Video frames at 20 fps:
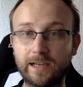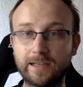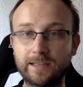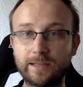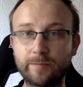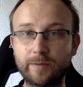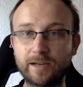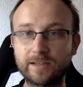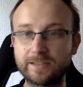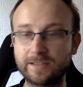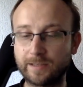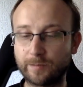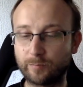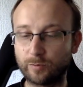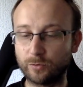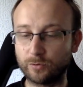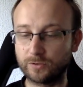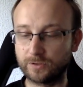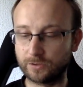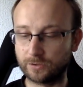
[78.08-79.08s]
jak najbardziej na
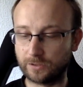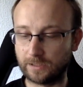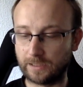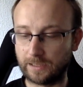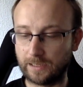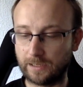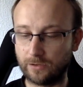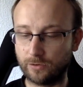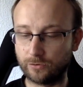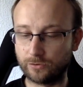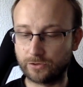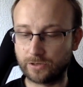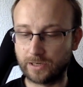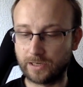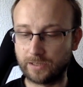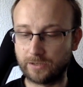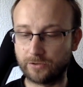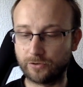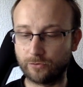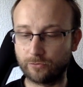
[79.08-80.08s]
plus coś takiego,
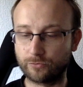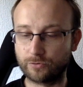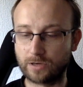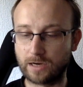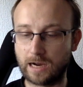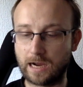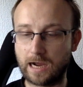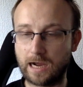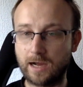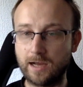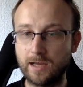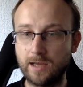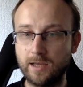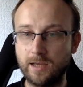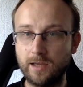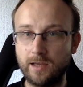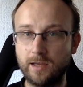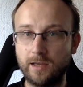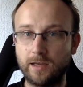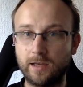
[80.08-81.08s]
że książka.
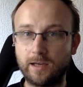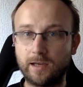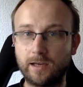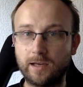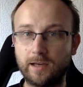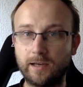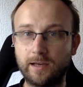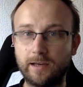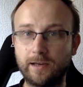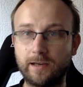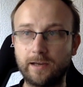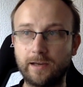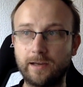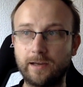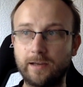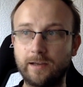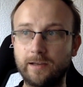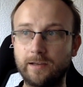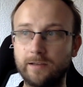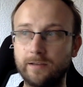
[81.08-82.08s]
E,
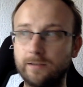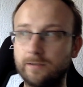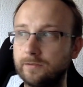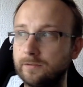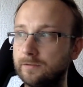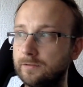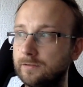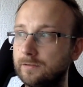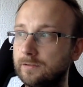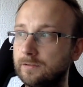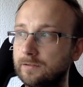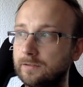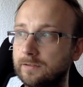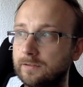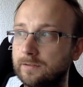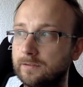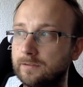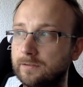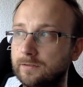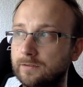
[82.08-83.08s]

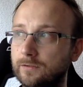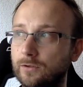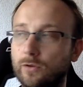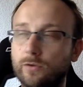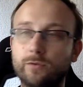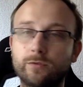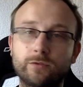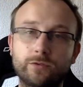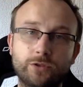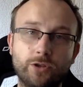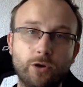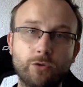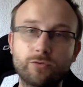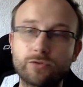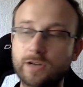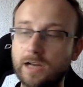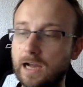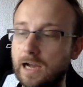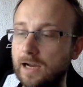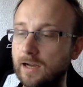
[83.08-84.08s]
no,
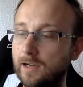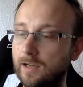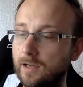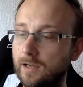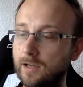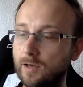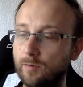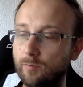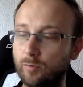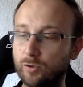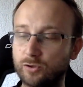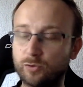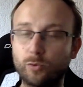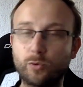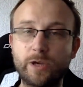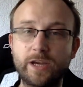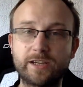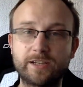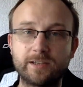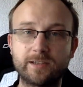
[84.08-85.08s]
książka
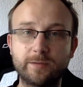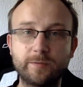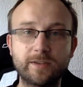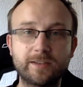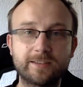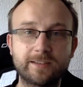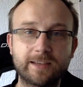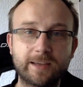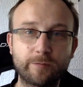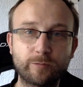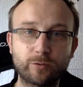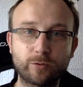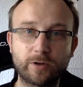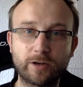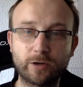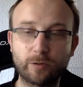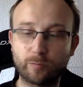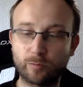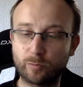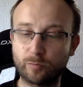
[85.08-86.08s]
posługuje się tym językiem,
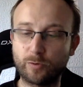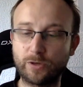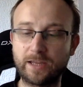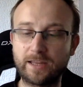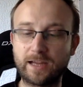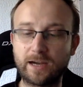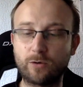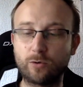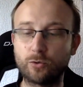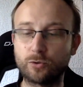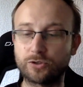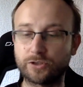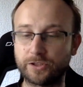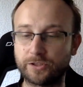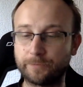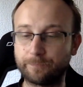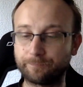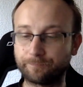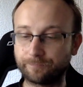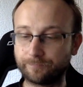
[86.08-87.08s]
którego próbuje
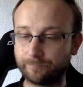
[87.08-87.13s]
nauczyć.